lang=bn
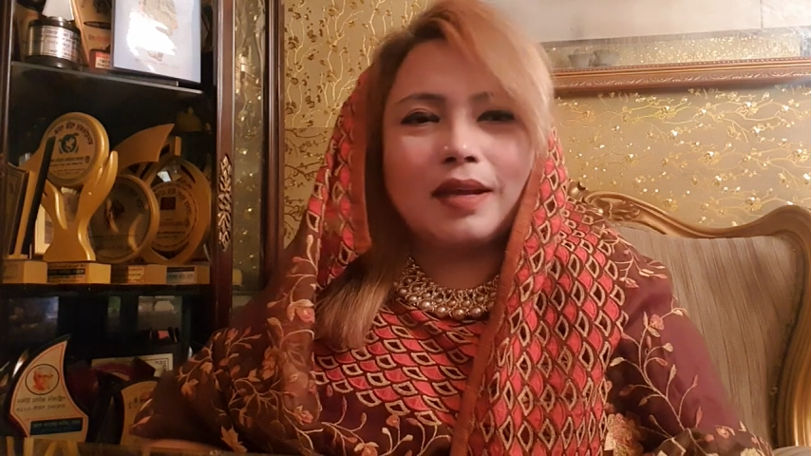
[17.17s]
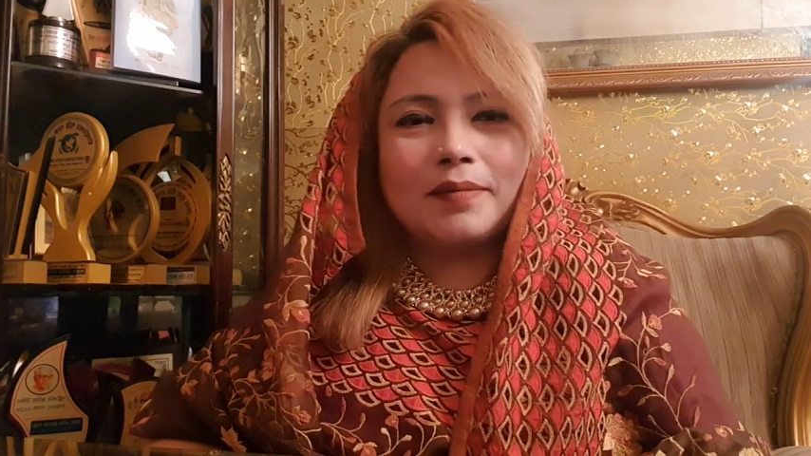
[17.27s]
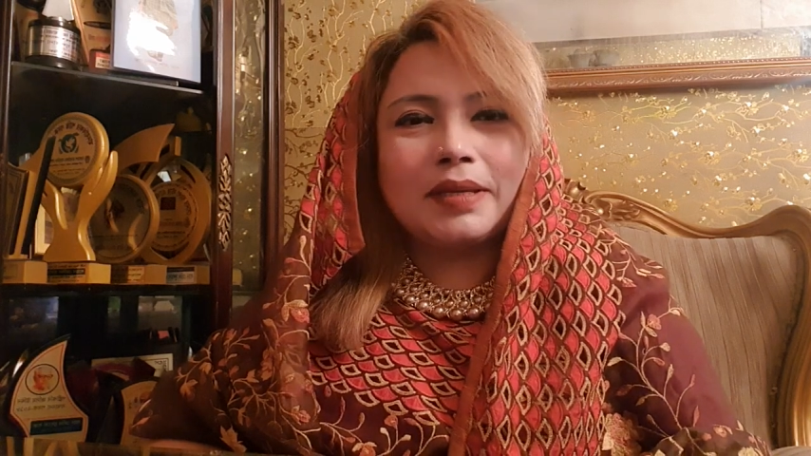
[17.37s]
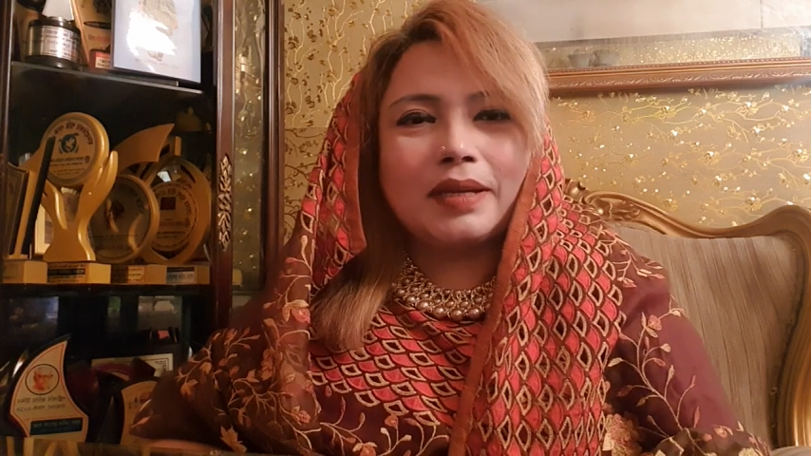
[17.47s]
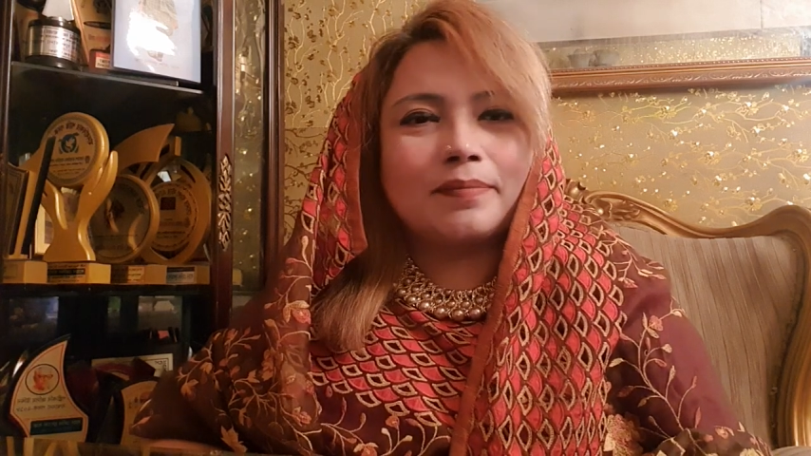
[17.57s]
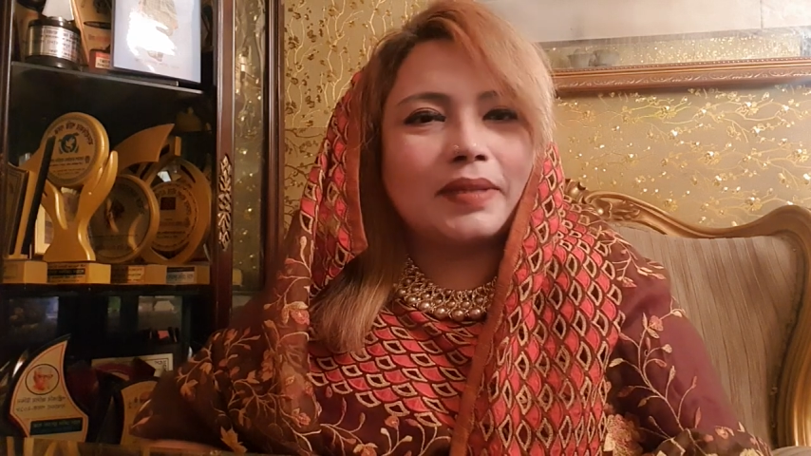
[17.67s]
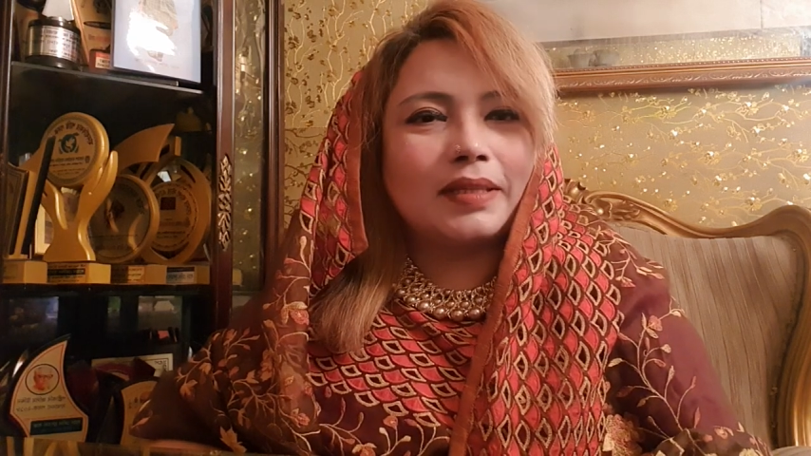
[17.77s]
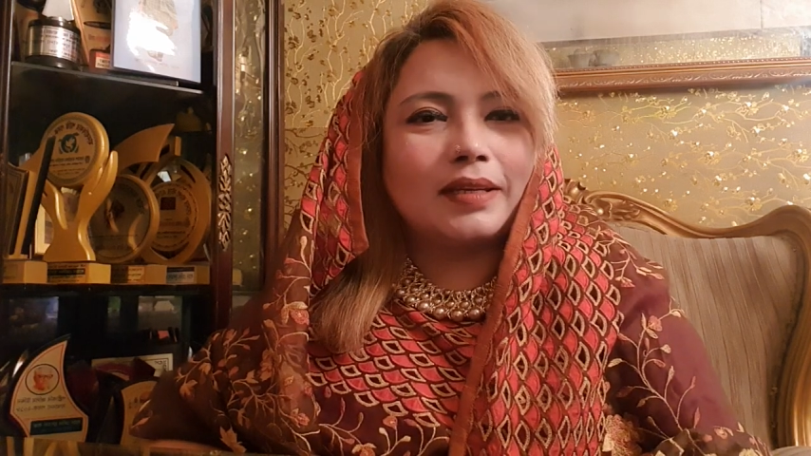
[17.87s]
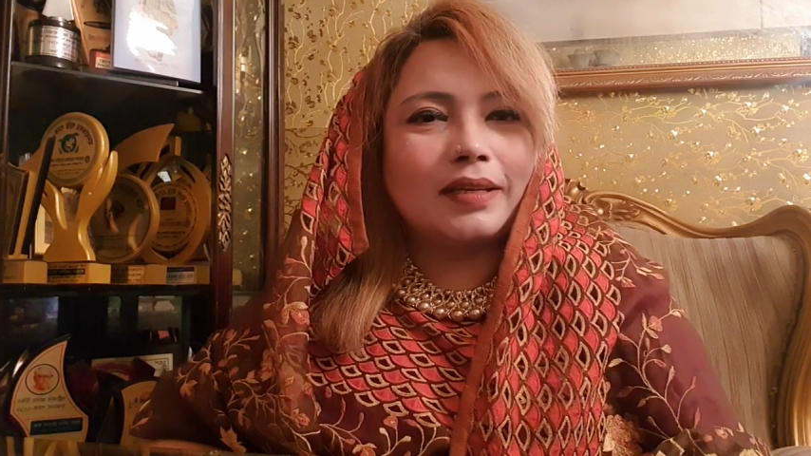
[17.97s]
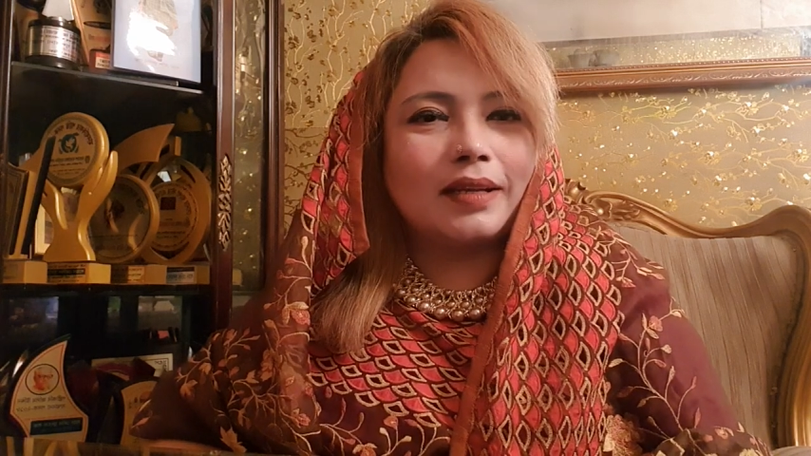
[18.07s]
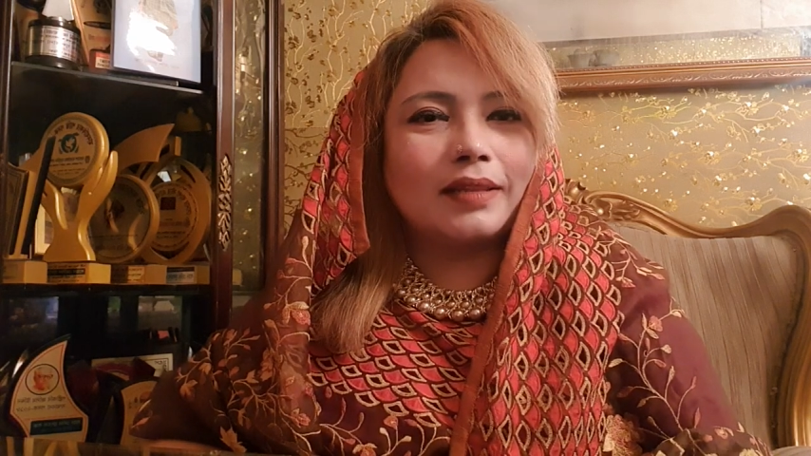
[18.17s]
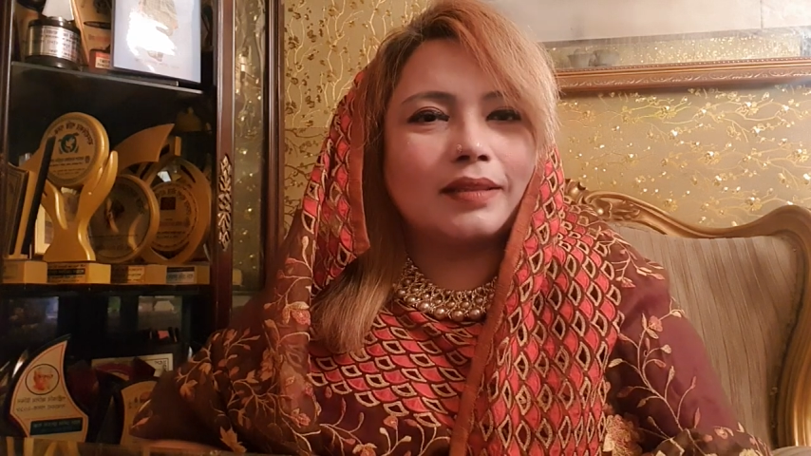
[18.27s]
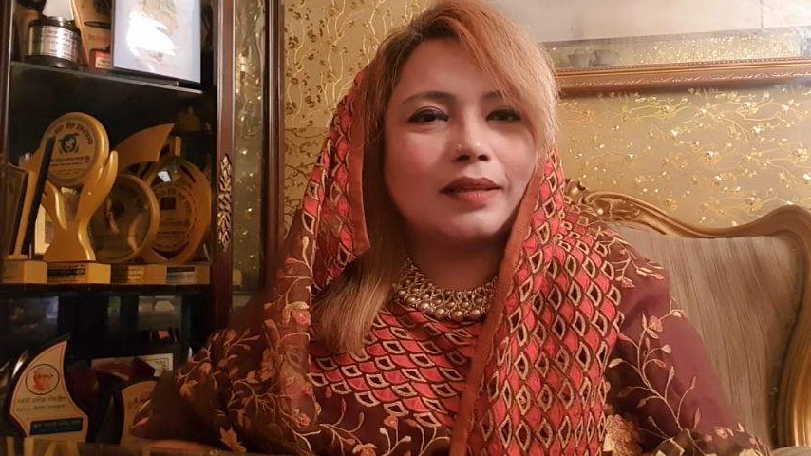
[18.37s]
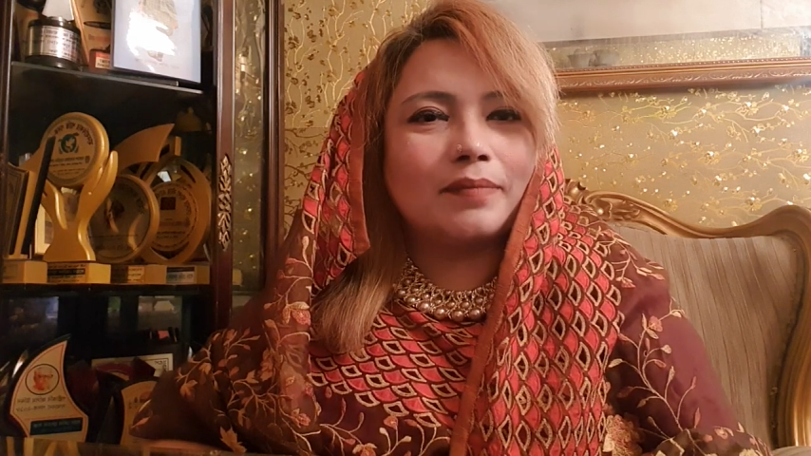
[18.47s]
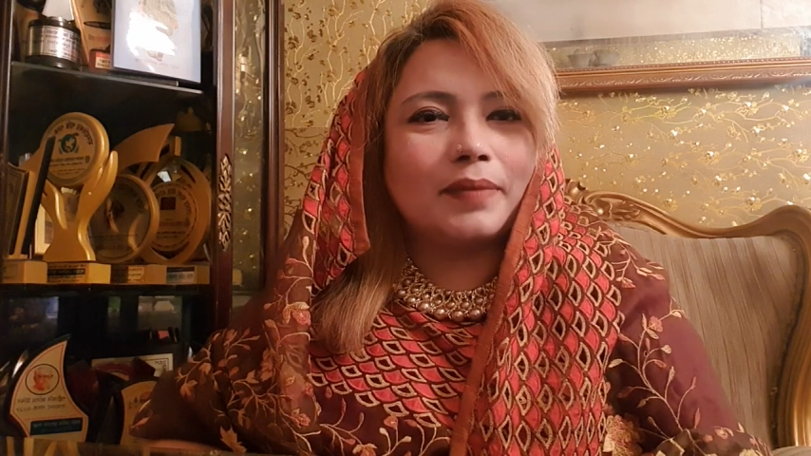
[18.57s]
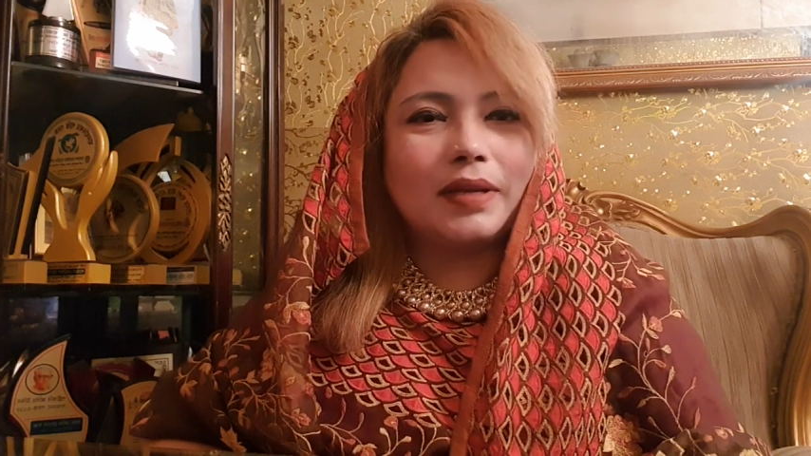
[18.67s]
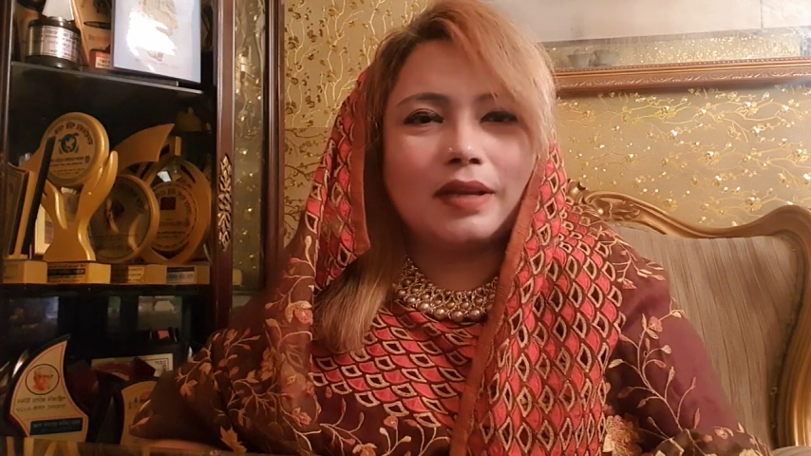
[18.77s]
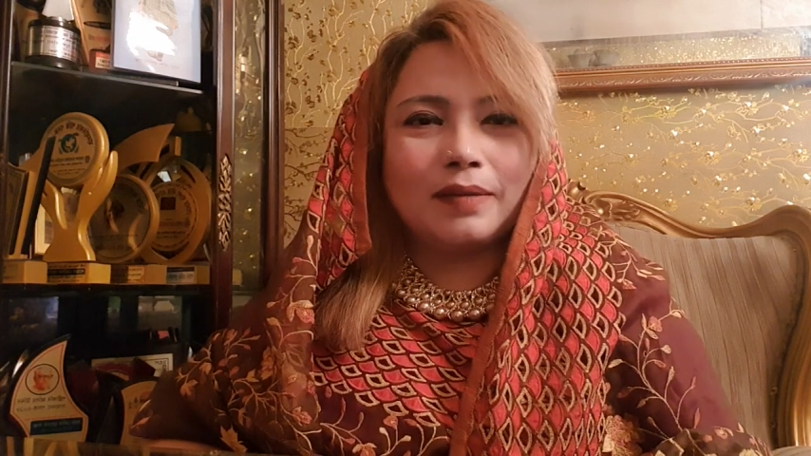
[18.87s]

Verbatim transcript: আমি আপনাদের এই কান্তাপা